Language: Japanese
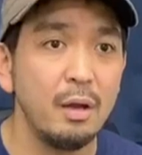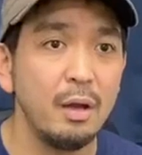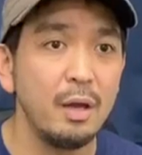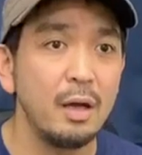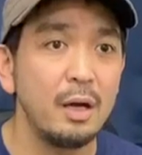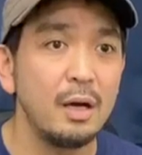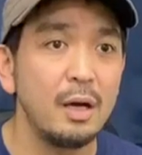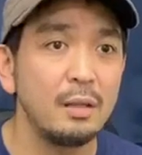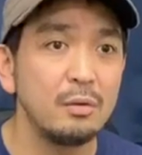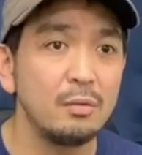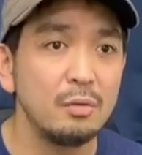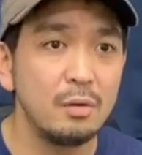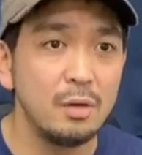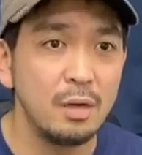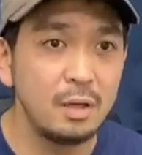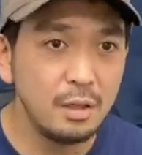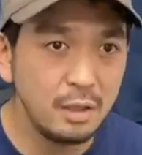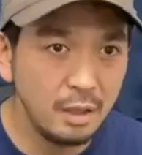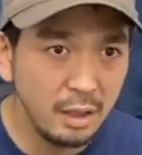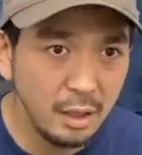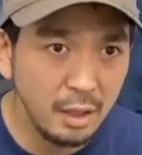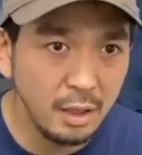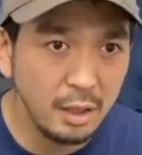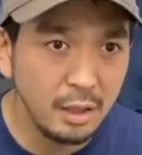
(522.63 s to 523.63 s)

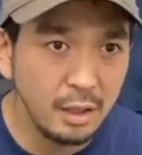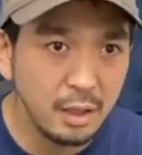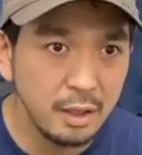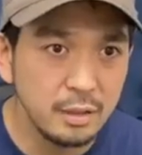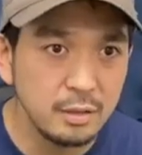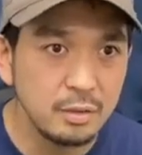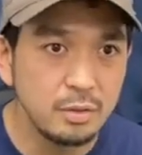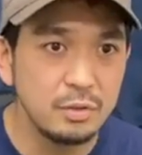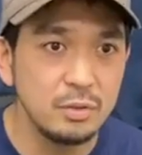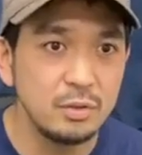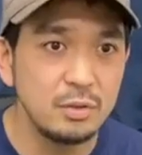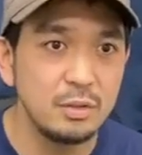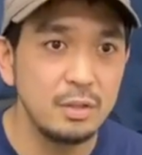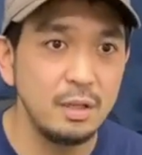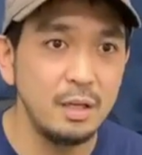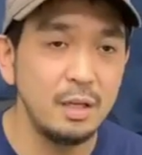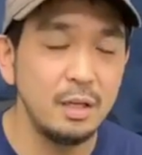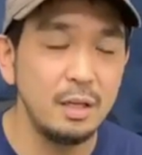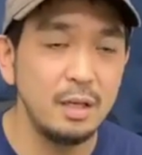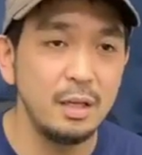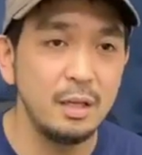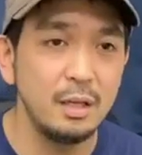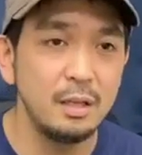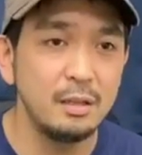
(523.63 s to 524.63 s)
カトラリー、そし
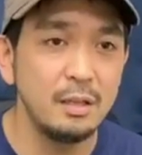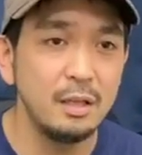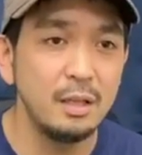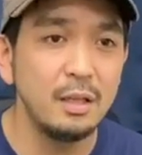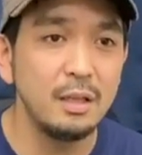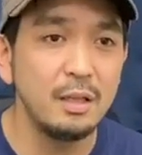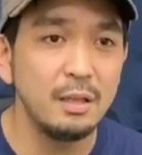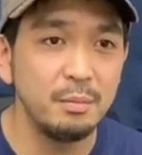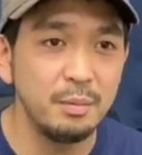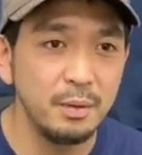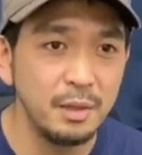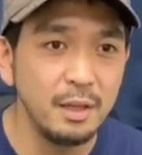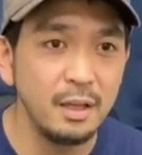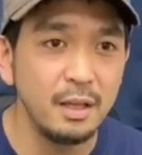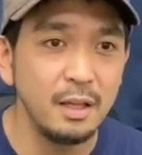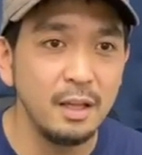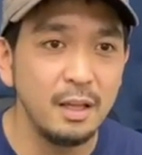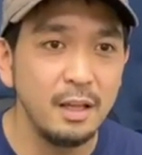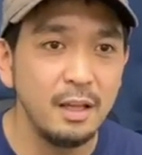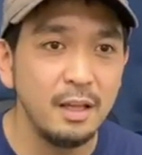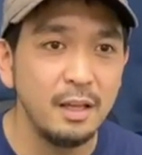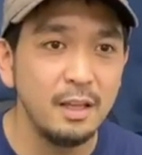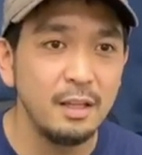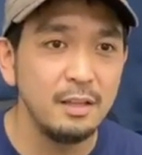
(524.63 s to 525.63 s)
て、定期便
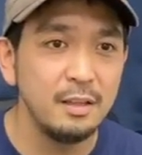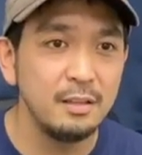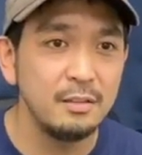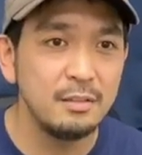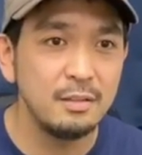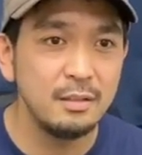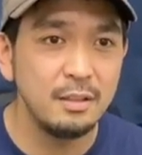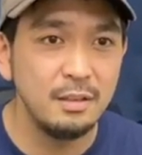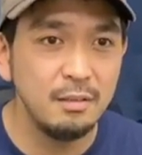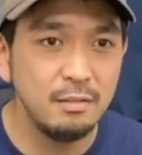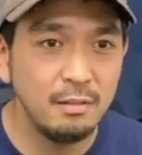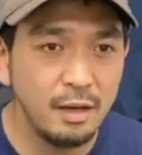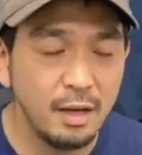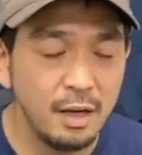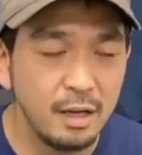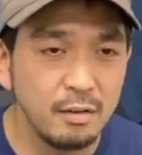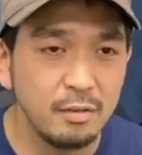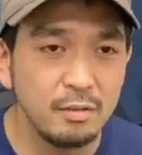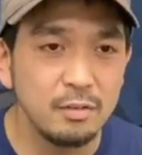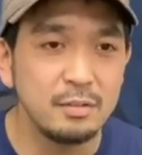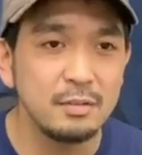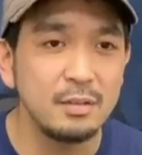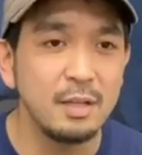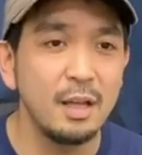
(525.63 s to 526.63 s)
で、次
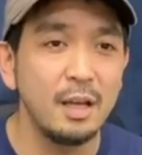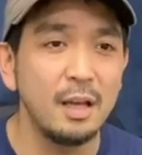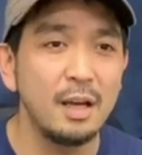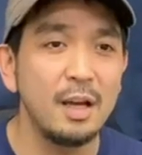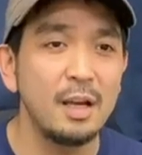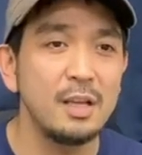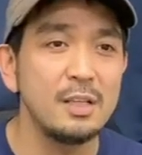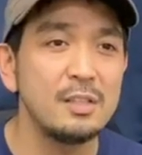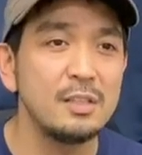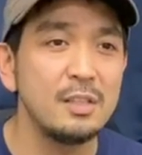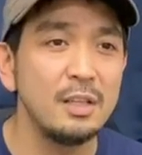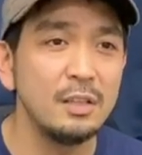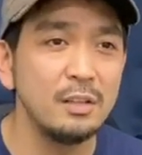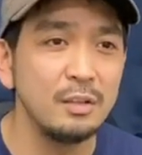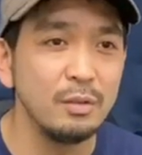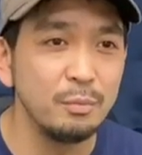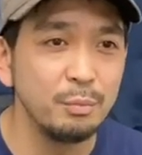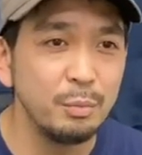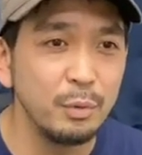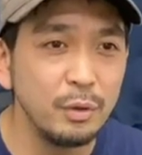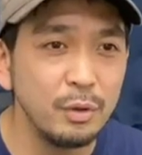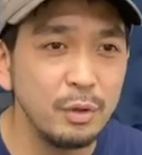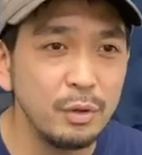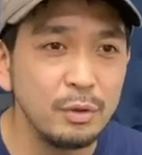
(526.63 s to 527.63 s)
は災害支援の
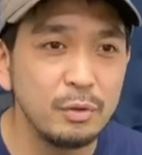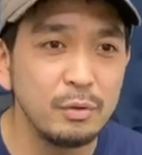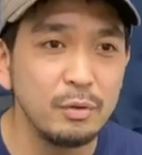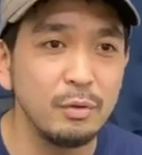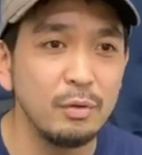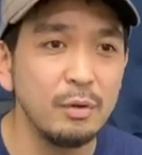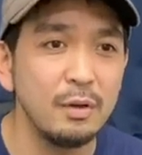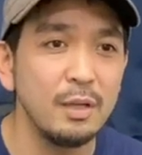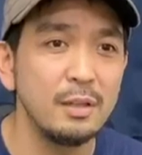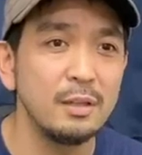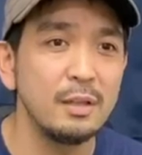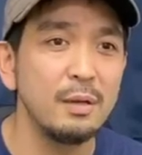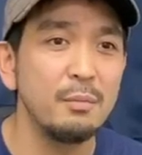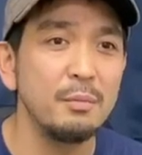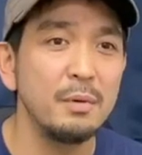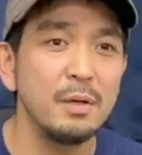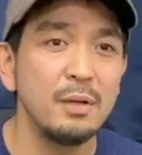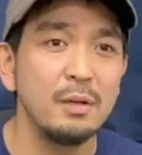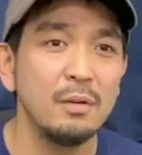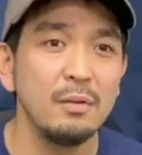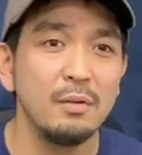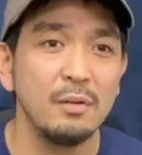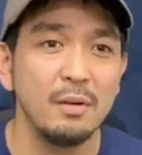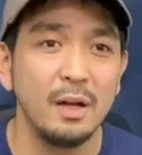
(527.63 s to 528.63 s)
ポイントがたま
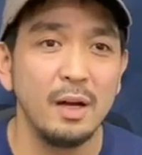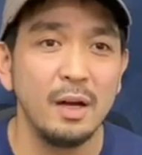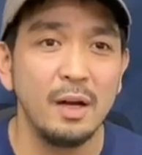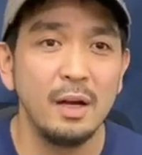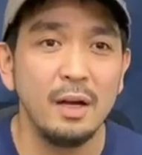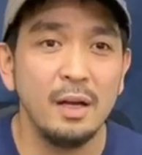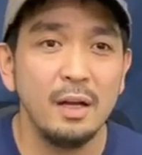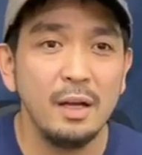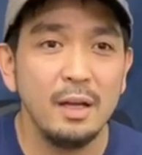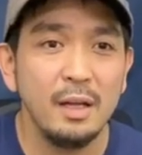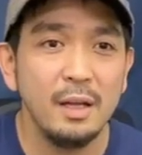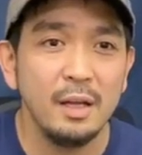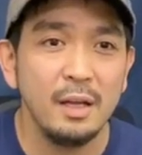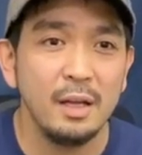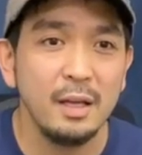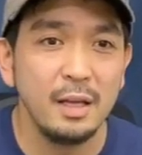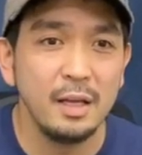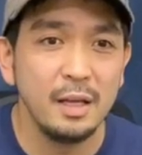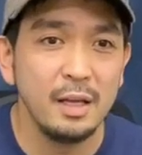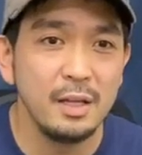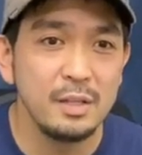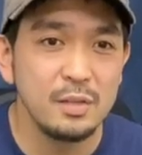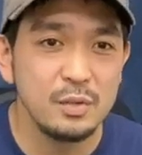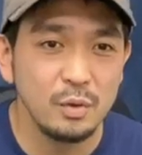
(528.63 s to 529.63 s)
るような、
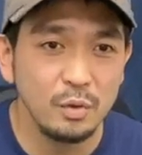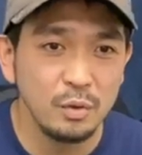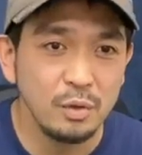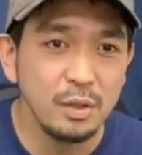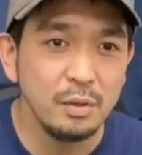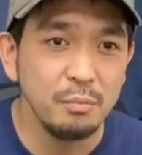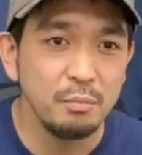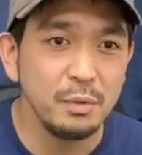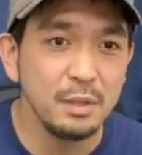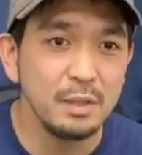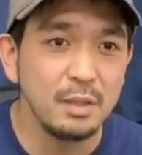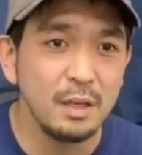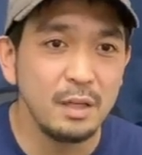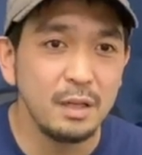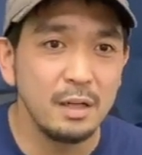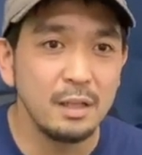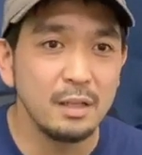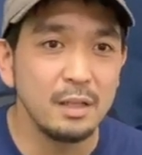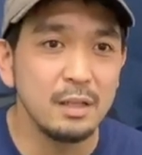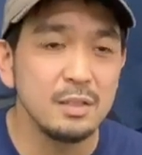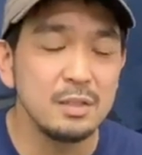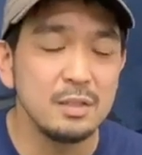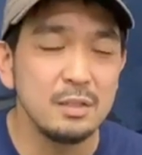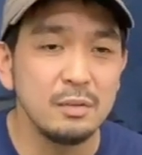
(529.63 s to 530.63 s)
商品みたいな
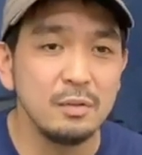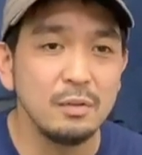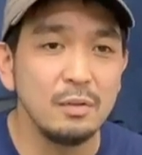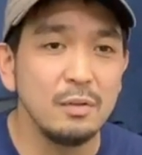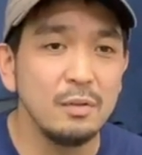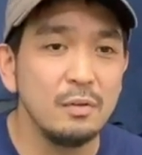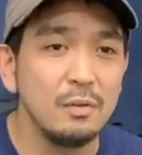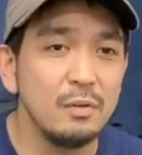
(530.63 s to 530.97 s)
形の